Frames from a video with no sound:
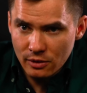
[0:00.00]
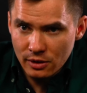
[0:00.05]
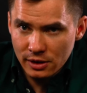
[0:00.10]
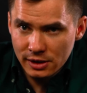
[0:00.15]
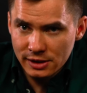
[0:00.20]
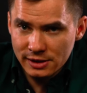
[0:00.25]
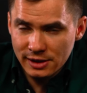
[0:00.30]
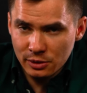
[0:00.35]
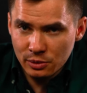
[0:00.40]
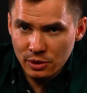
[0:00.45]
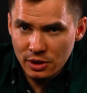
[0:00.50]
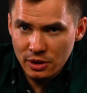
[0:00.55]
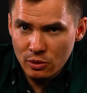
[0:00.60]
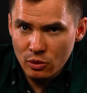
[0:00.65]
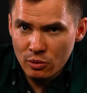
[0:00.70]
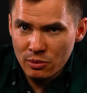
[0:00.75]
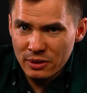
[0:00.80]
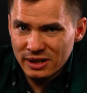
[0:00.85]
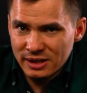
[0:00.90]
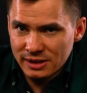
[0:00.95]
из которой
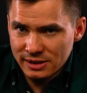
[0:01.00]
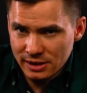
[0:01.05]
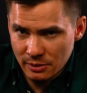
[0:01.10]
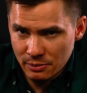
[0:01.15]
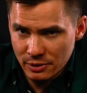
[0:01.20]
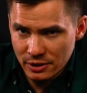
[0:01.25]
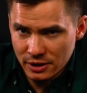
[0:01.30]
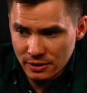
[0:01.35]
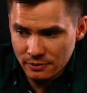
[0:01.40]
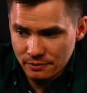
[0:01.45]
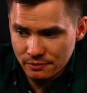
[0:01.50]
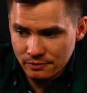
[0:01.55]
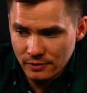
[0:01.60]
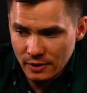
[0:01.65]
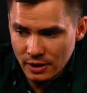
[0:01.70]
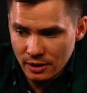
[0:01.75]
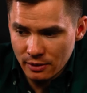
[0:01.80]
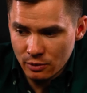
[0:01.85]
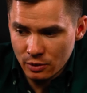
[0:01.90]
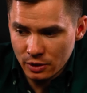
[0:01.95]
убраны запахи,
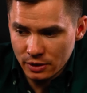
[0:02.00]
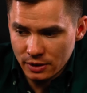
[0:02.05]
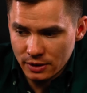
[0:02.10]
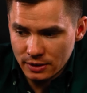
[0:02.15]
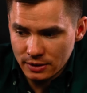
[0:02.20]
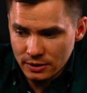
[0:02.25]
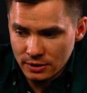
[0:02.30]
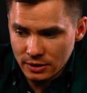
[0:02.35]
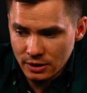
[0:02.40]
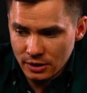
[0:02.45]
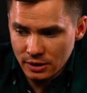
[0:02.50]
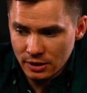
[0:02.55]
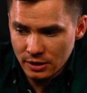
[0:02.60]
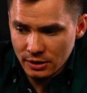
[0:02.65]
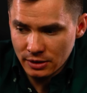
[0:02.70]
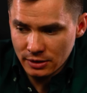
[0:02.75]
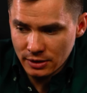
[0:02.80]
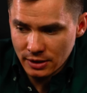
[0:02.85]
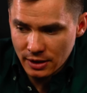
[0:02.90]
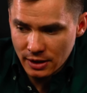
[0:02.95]
вот,
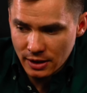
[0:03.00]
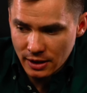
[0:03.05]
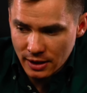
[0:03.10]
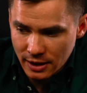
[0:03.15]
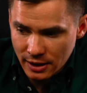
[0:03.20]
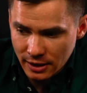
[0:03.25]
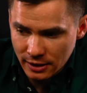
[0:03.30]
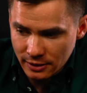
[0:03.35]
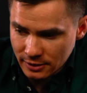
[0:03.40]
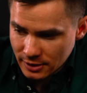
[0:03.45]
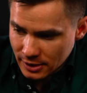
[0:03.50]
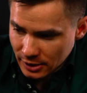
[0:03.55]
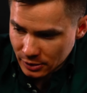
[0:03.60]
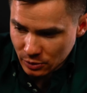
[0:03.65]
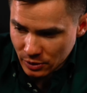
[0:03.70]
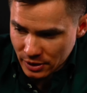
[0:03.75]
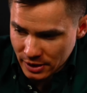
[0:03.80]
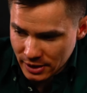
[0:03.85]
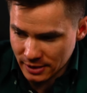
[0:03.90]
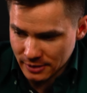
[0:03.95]
э,
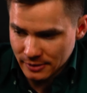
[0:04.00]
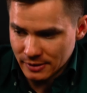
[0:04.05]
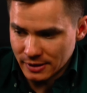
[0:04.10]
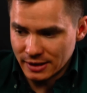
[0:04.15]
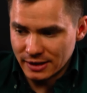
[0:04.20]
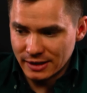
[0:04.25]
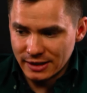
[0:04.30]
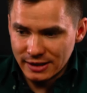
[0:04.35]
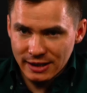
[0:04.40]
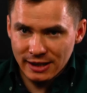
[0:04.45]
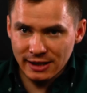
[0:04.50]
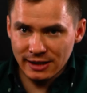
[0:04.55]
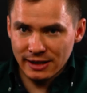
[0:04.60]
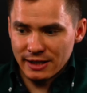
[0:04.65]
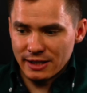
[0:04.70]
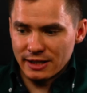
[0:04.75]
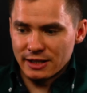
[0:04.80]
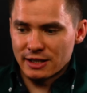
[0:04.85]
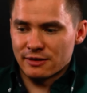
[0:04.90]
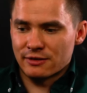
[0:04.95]
которая не
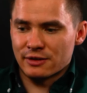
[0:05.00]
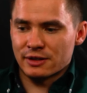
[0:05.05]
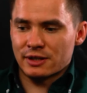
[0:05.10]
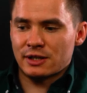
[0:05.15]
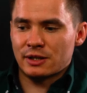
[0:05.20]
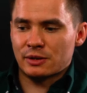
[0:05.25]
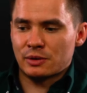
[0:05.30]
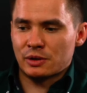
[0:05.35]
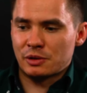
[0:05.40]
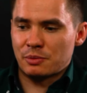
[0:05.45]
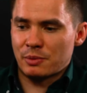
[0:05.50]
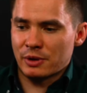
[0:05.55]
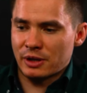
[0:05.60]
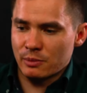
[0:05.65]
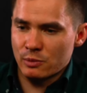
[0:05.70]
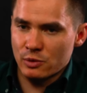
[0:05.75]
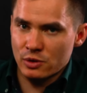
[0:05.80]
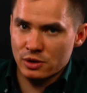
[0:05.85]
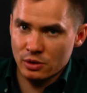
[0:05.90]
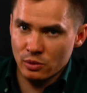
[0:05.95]
хлорированная, то есть
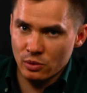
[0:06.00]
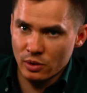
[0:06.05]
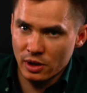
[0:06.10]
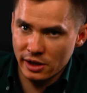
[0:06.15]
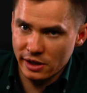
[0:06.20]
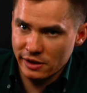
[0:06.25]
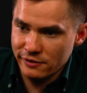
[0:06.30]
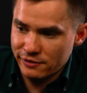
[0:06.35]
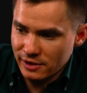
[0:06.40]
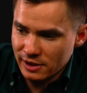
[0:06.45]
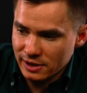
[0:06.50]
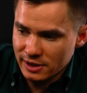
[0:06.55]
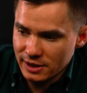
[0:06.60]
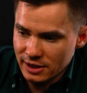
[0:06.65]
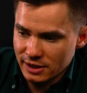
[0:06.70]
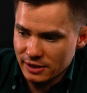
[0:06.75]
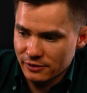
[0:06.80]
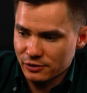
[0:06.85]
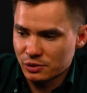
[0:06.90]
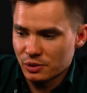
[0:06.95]
потому что угольный фильтр
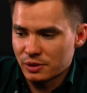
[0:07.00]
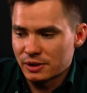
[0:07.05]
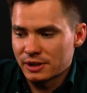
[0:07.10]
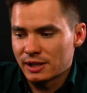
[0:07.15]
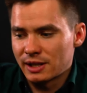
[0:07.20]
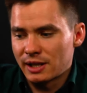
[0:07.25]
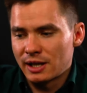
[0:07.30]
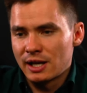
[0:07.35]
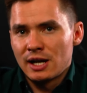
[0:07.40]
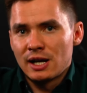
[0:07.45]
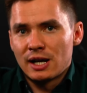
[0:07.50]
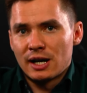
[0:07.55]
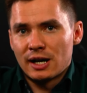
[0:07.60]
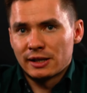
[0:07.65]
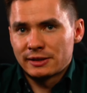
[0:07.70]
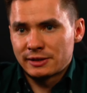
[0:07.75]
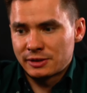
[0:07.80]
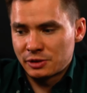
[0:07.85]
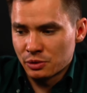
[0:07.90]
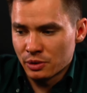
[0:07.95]
это все дело
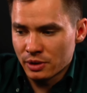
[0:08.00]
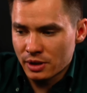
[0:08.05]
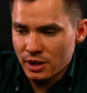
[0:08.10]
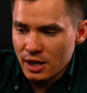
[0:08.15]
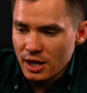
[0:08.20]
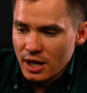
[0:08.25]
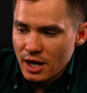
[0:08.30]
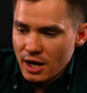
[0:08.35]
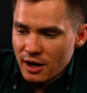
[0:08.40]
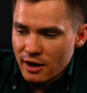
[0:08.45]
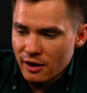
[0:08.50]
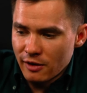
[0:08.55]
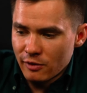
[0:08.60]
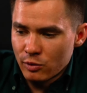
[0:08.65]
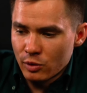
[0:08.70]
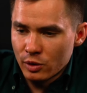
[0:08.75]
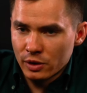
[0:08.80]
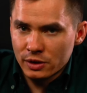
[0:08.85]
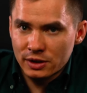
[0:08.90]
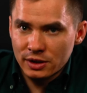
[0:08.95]
отсек.
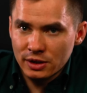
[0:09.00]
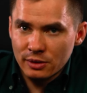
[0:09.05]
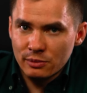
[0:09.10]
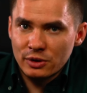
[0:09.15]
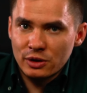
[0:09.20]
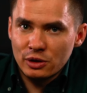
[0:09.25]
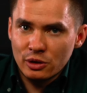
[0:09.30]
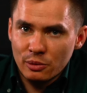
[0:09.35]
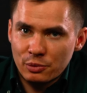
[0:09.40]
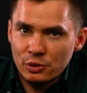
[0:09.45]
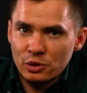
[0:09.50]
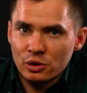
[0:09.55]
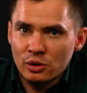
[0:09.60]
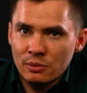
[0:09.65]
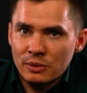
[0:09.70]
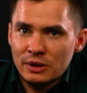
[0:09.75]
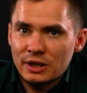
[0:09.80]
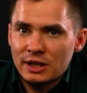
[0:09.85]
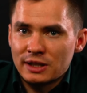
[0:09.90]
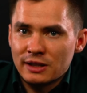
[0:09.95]
Вот, мы ее
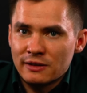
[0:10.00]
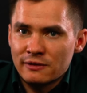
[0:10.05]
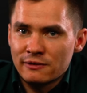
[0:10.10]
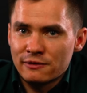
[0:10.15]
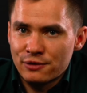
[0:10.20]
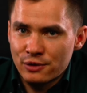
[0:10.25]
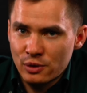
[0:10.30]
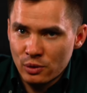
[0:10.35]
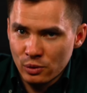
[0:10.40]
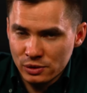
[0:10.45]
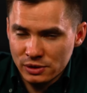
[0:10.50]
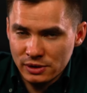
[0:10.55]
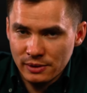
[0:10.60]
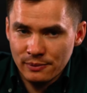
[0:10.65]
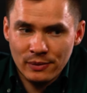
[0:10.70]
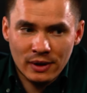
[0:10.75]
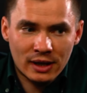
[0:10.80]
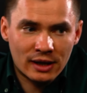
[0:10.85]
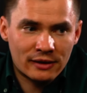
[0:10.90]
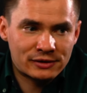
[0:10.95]
пьем, и нам вкусно.
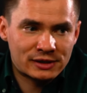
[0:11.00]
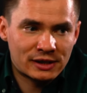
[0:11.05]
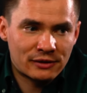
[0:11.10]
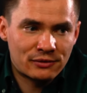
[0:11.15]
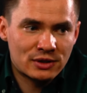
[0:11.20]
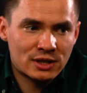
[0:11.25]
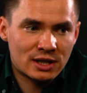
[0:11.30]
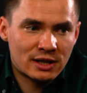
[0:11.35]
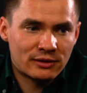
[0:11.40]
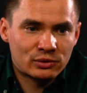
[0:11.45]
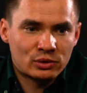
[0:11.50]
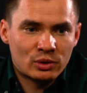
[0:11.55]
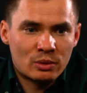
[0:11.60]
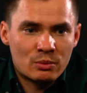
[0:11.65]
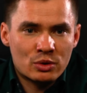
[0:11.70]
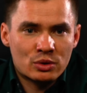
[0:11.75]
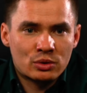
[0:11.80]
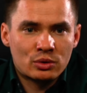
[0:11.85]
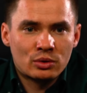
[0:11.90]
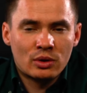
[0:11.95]
А вся фишка в
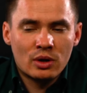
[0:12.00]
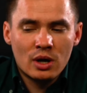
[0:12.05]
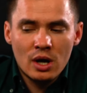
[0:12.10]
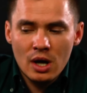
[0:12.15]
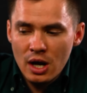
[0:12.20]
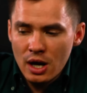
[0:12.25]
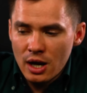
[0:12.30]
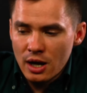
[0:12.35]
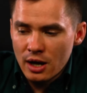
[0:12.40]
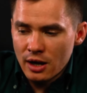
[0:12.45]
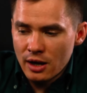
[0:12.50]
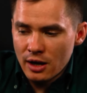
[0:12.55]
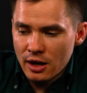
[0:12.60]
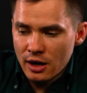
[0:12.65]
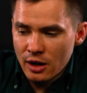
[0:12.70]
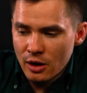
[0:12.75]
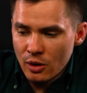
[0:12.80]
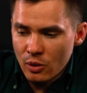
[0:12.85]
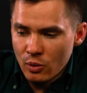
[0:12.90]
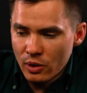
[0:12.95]
том, что
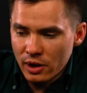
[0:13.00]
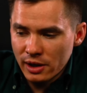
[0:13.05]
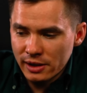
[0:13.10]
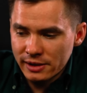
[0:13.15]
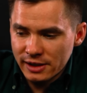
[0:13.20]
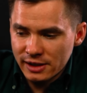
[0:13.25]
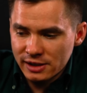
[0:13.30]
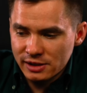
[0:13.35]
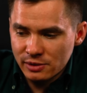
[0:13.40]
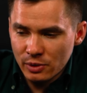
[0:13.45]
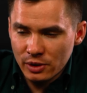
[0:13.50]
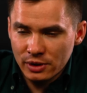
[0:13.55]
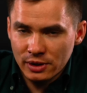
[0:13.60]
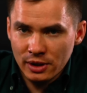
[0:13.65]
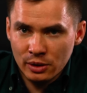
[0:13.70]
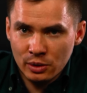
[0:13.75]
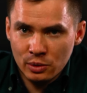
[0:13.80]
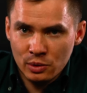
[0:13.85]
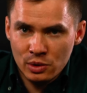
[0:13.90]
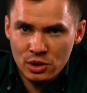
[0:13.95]
э, уголь действует
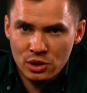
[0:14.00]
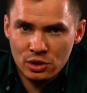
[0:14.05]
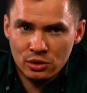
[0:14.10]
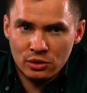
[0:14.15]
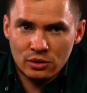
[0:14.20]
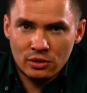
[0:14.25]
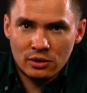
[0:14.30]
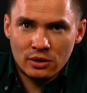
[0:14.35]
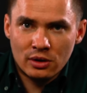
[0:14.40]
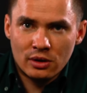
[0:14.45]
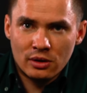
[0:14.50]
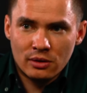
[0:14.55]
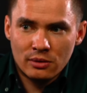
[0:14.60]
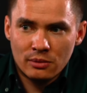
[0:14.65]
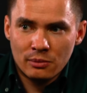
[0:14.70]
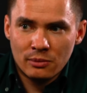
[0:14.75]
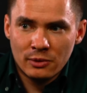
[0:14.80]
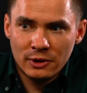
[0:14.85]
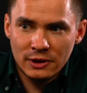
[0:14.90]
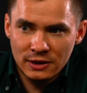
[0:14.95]
на то, что
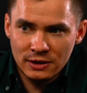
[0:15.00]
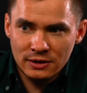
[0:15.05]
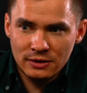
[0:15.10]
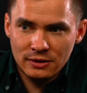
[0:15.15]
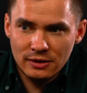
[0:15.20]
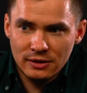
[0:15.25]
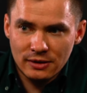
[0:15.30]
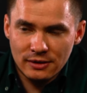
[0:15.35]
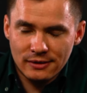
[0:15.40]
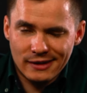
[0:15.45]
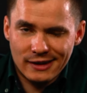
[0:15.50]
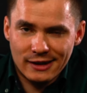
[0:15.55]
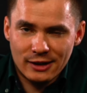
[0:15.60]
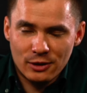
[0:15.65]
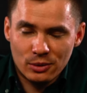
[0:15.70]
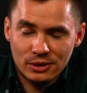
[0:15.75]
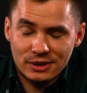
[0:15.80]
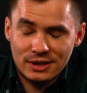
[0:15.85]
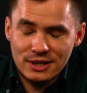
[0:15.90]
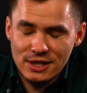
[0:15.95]
мы
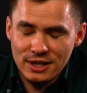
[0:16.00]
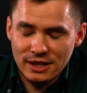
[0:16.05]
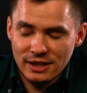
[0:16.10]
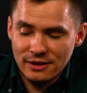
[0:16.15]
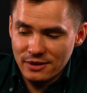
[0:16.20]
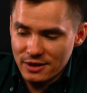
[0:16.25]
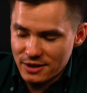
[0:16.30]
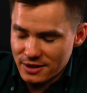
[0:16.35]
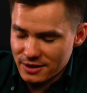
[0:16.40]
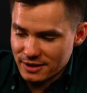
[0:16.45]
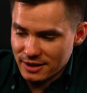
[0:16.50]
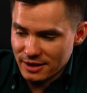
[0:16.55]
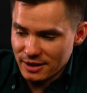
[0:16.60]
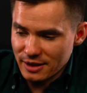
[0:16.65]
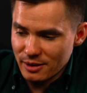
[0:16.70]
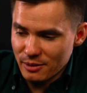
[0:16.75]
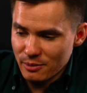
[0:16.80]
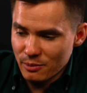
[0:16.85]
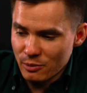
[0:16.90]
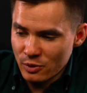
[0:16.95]
род человеческий
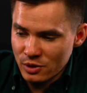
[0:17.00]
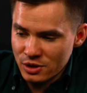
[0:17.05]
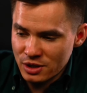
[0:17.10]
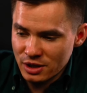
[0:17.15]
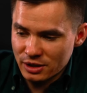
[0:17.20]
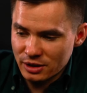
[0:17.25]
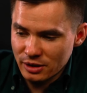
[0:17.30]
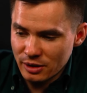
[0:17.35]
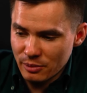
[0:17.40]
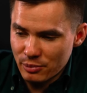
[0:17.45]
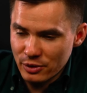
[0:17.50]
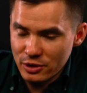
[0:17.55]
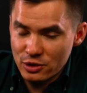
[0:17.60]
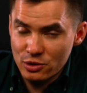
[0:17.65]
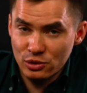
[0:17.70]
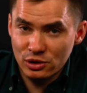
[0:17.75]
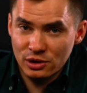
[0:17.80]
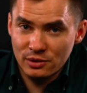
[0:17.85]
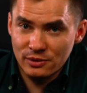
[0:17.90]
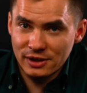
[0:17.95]
может
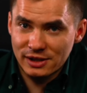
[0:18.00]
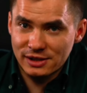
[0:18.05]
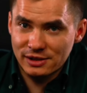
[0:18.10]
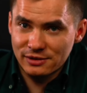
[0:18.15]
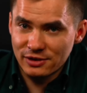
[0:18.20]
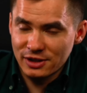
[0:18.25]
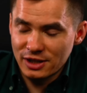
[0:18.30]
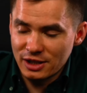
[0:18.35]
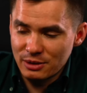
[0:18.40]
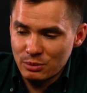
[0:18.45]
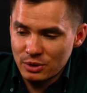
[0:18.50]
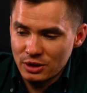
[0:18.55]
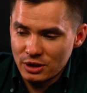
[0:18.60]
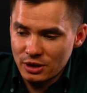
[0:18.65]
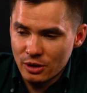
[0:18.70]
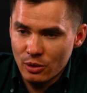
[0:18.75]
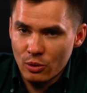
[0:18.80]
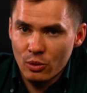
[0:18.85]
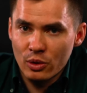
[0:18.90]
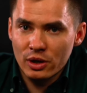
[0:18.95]
почувствовать своими
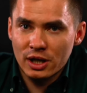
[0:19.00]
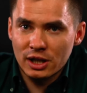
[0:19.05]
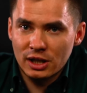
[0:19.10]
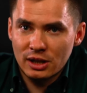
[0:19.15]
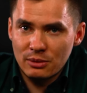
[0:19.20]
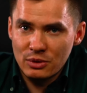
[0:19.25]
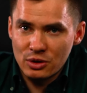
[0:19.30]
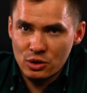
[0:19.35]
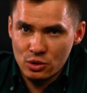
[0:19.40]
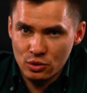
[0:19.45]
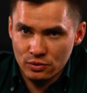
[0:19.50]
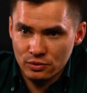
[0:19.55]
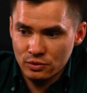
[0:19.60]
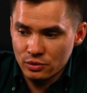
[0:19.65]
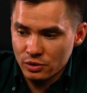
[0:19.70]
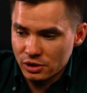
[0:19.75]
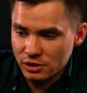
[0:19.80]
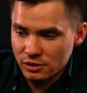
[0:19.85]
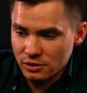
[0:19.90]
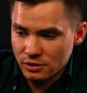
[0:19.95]
органами чувств.
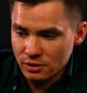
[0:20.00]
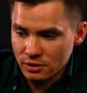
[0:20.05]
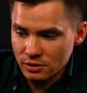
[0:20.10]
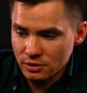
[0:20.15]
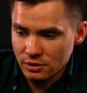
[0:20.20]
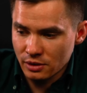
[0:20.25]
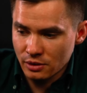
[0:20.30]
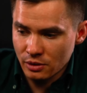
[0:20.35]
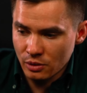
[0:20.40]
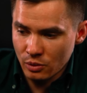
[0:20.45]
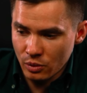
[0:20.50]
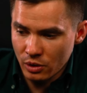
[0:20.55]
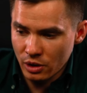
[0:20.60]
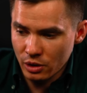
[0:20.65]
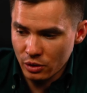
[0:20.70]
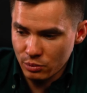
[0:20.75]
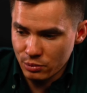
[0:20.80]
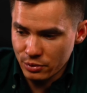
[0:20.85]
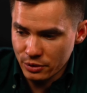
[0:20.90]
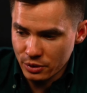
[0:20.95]
То есть э,
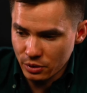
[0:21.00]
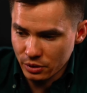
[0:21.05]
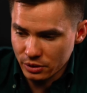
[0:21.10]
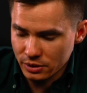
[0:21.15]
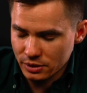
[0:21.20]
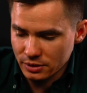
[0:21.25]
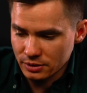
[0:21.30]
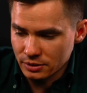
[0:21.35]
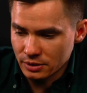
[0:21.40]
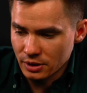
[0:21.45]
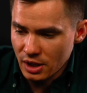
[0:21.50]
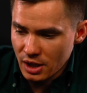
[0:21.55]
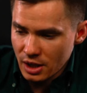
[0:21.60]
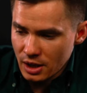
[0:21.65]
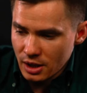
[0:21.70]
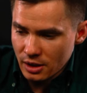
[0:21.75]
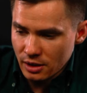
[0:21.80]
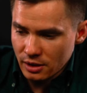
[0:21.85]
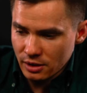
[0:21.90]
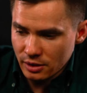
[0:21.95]
уголь уберет, э,
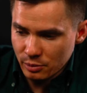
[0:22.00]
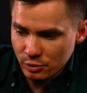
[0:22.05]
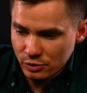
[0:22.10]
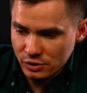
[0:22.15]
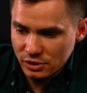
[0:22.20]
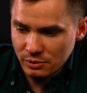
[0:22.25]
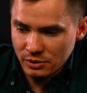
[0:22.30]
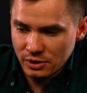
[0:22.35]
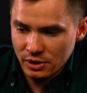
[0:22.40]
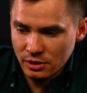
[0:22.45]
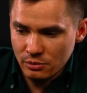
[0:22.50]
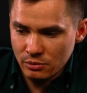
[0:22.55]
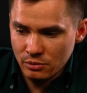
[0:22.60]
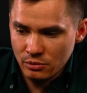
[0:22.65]
допустим, там